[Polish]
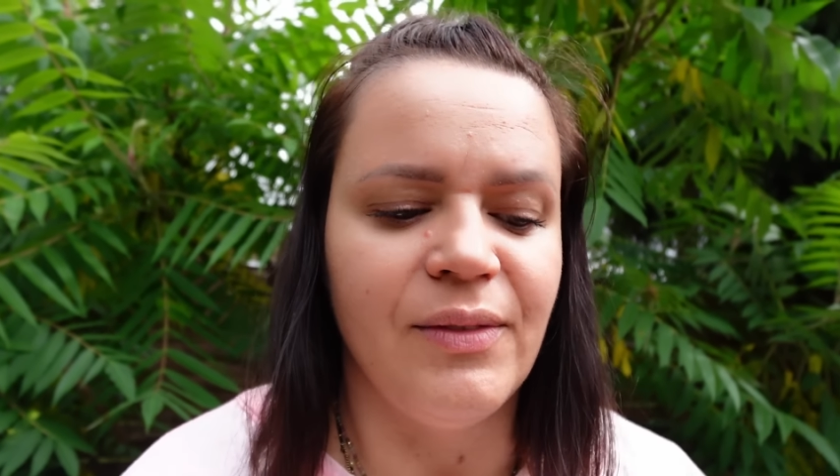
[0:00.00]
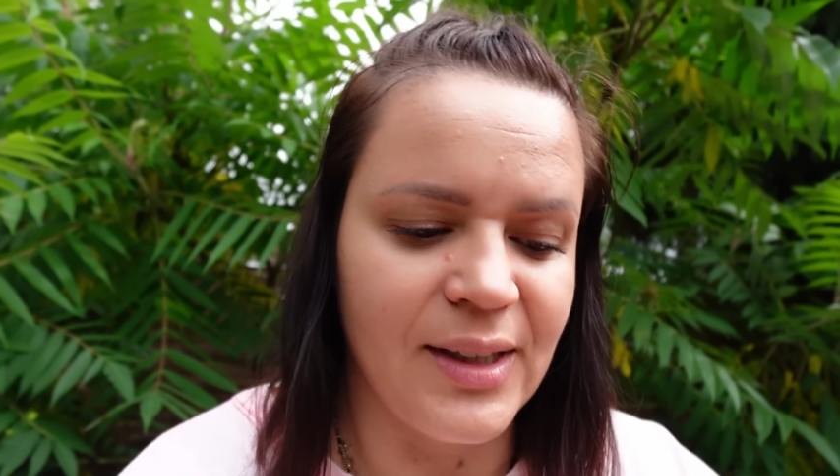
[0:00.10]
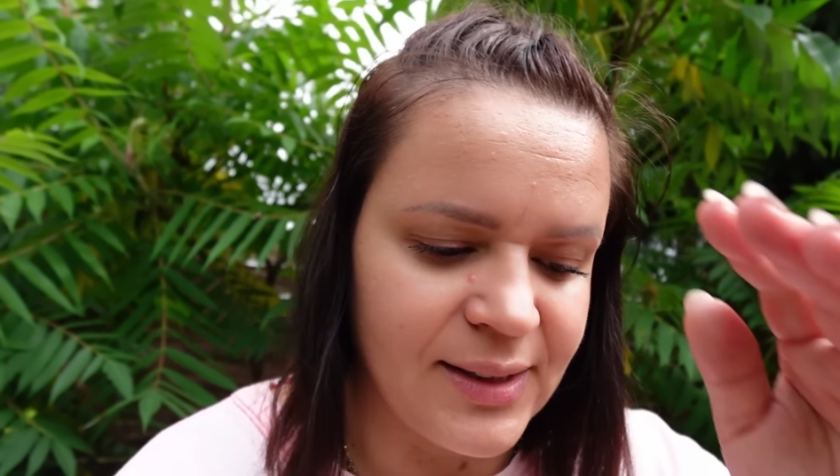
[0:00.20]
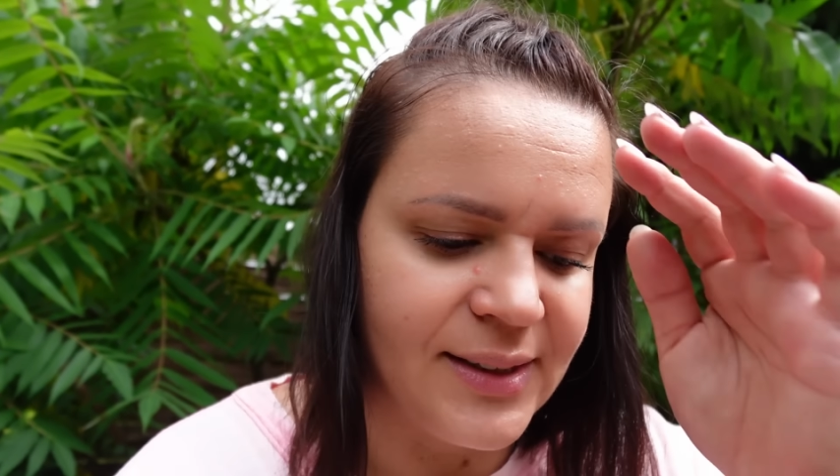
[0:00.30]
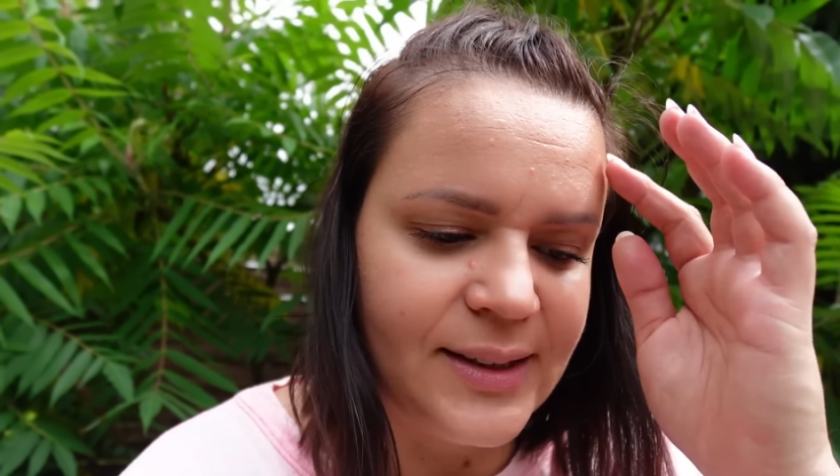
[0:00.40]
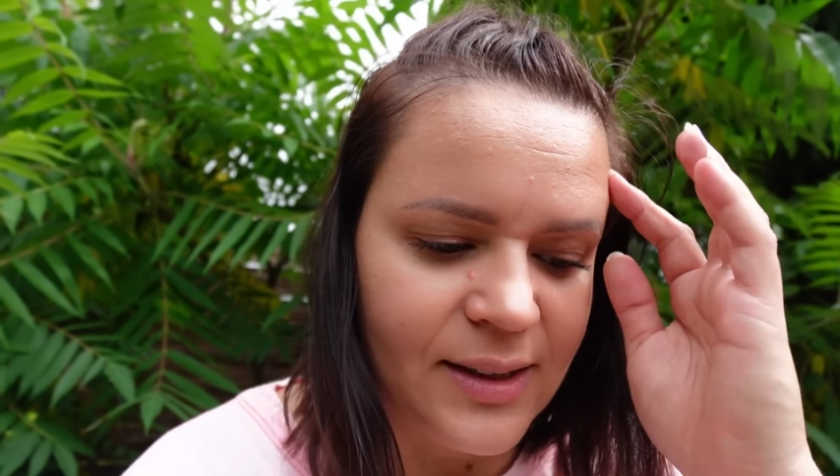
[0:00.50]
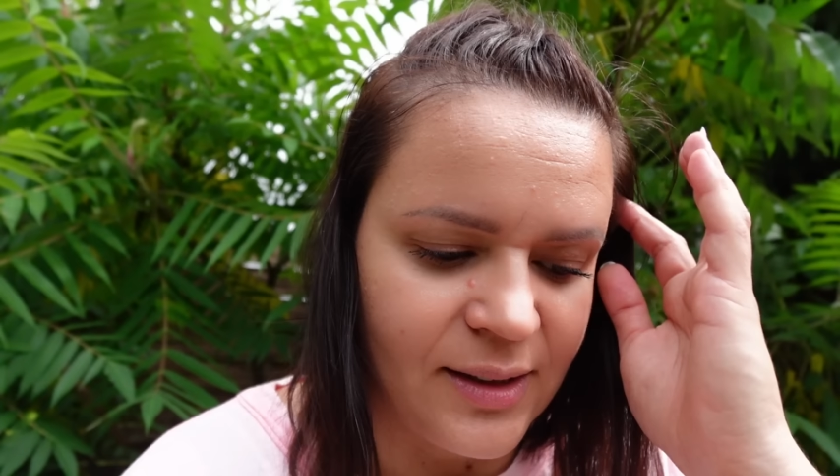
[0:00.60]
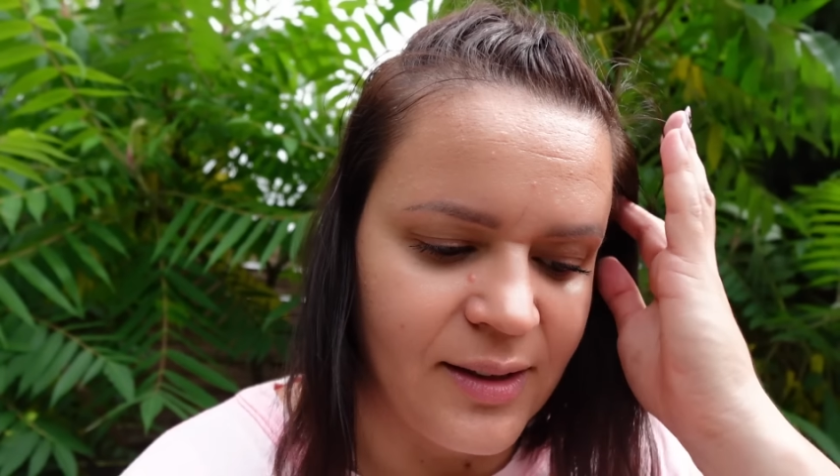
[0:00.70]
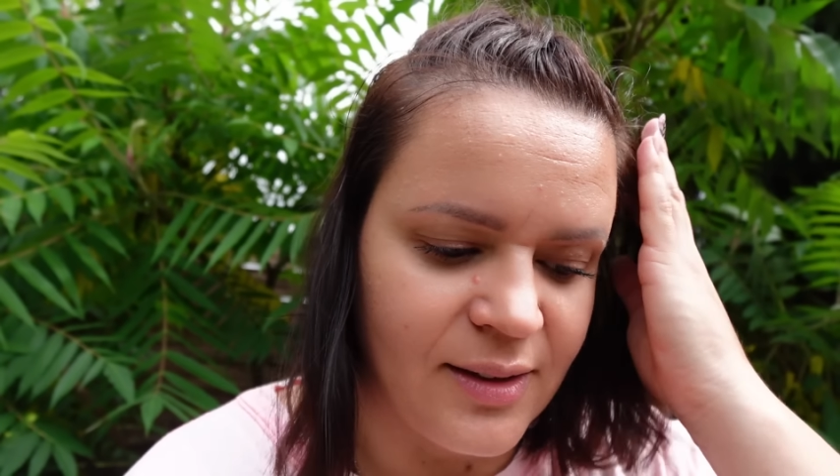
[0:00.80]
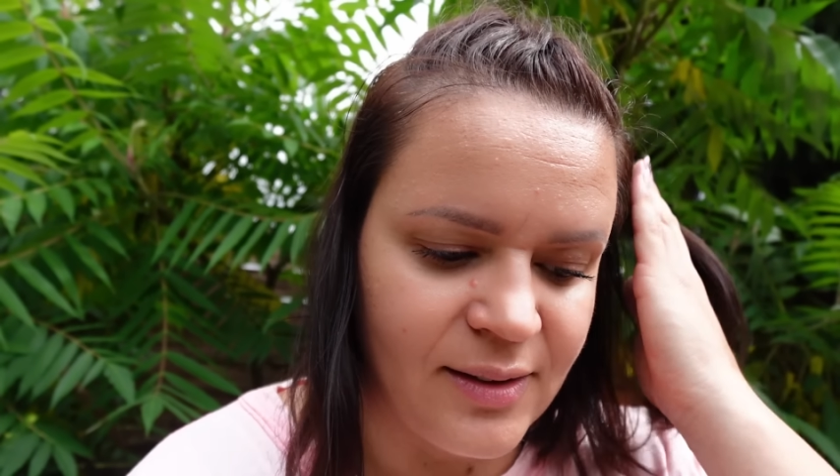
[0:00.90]
więc
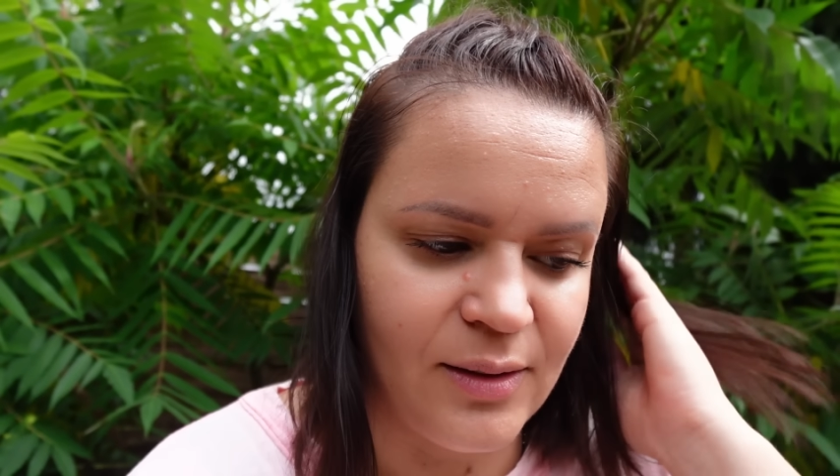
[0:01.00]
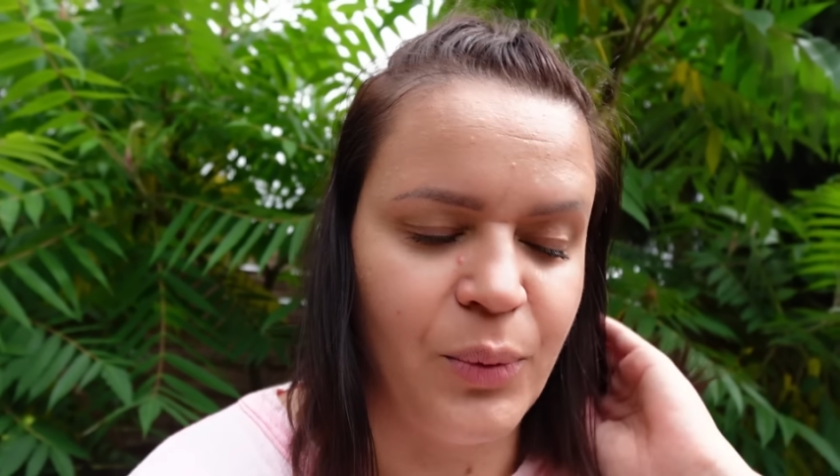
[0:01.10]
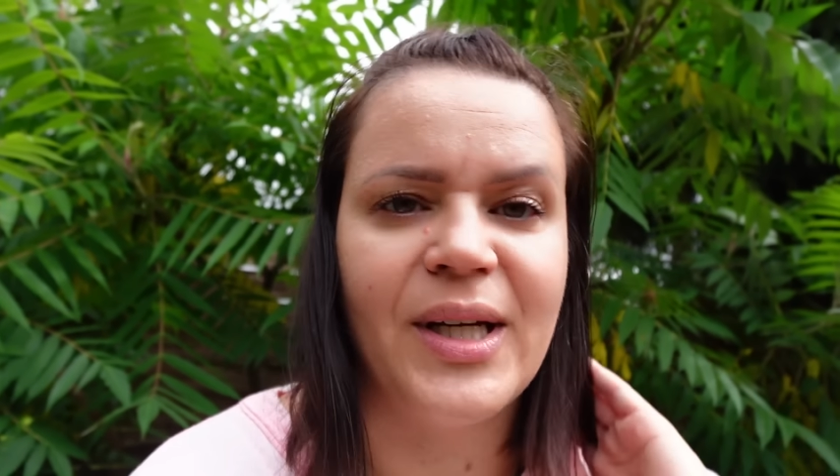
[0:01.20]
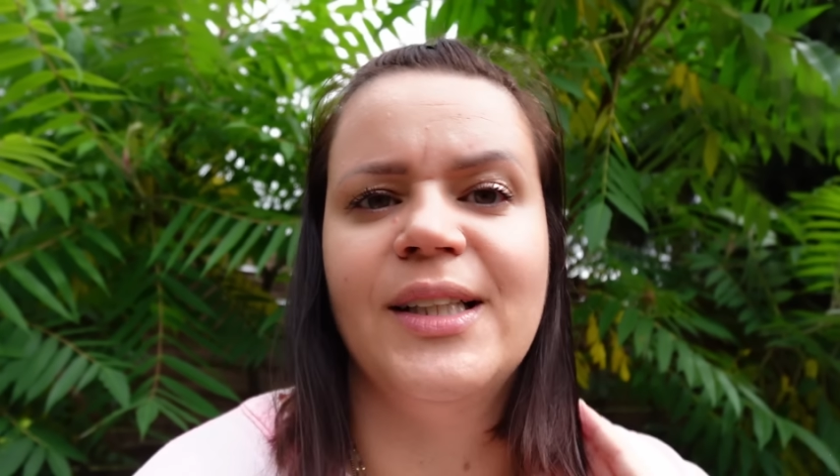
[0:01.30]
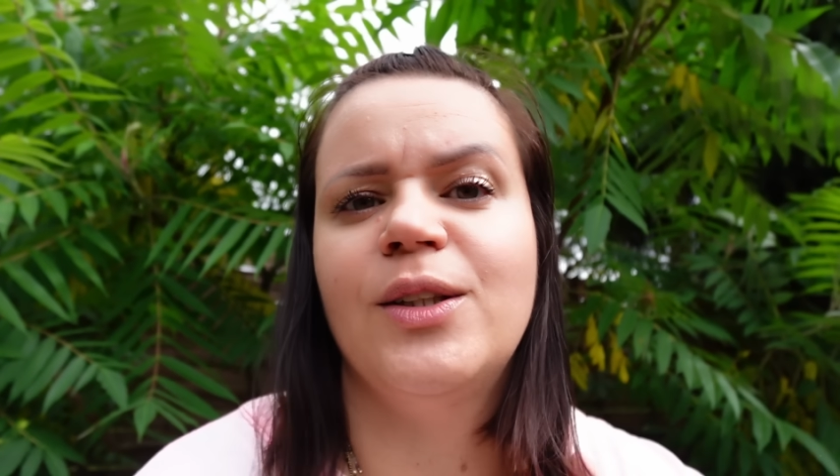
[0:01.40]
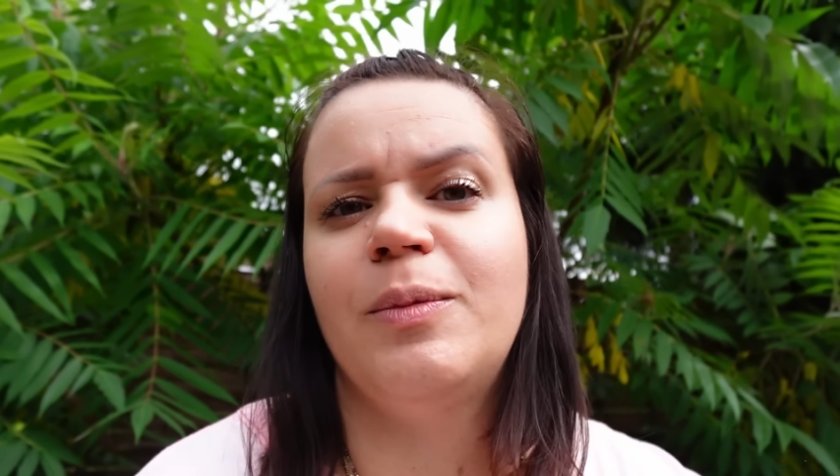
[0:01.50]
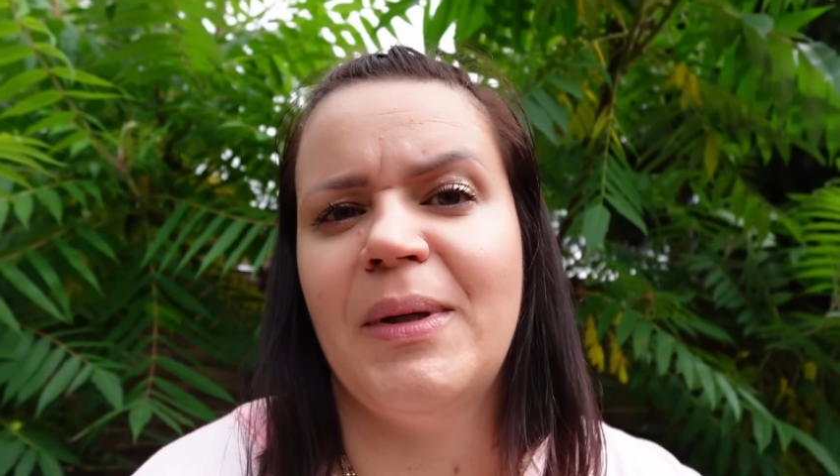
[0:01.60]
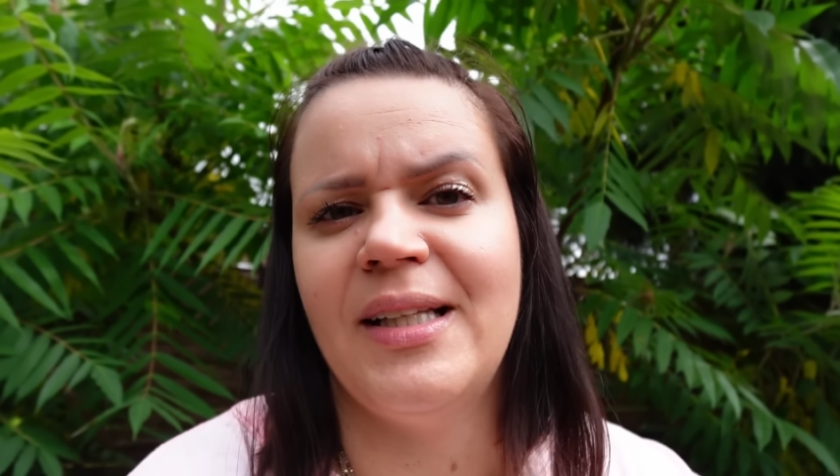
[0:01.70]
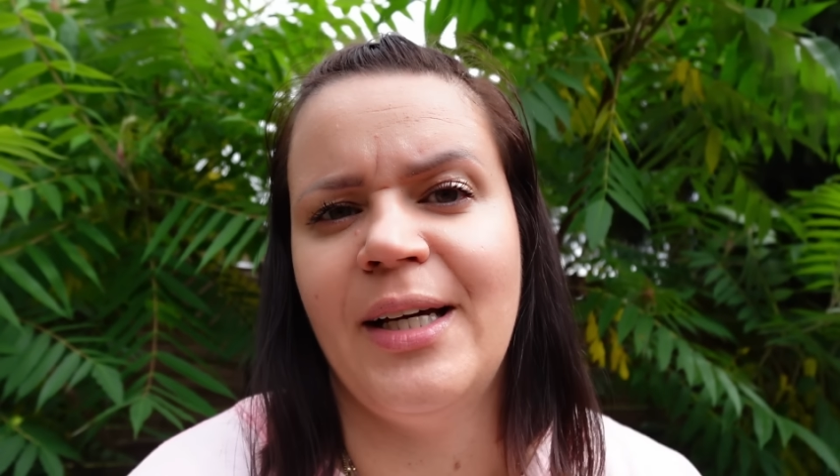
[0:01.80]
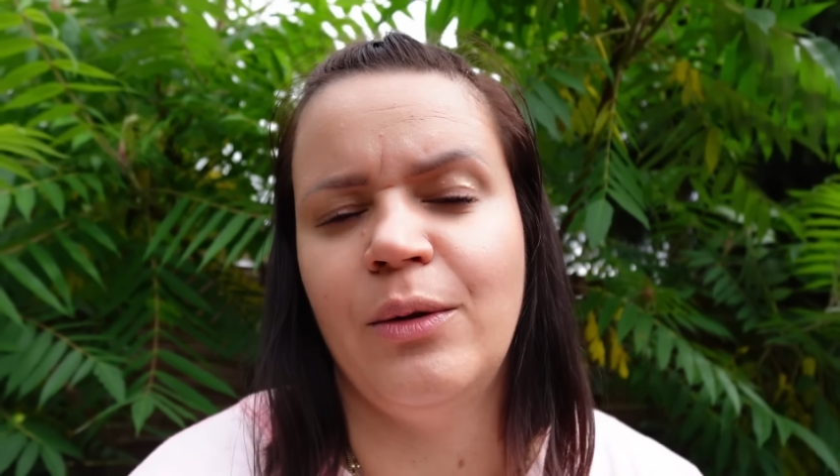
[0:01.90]
e, weekendy
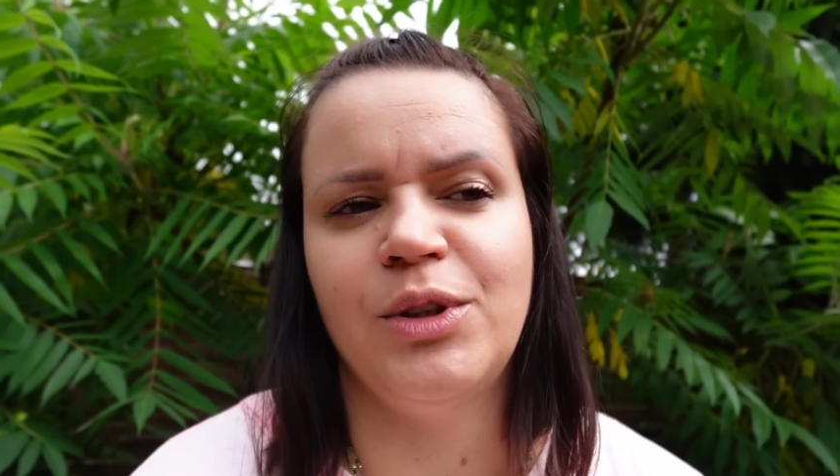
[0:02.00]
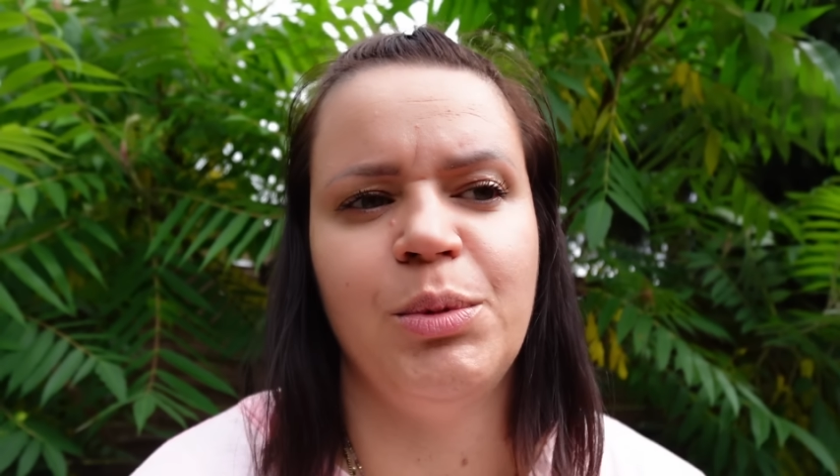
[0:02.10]
odpadają,